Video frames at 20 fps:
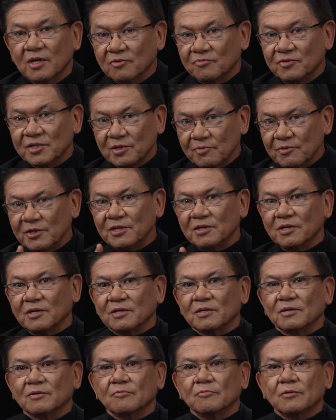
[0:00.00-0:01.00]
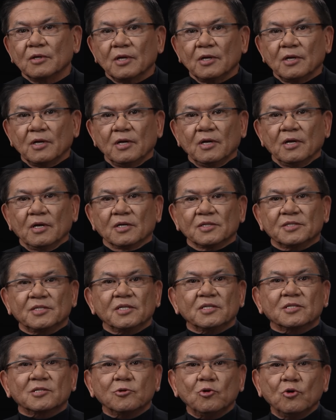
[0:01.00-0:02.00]
Вы заметили?
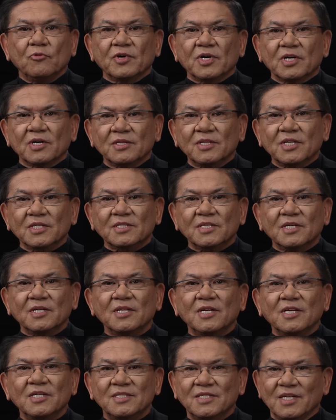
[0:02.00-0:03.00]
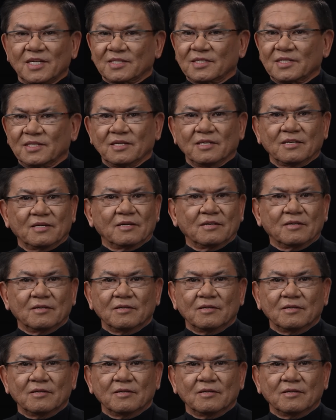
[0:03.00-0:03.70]
Здесь слово «национализация».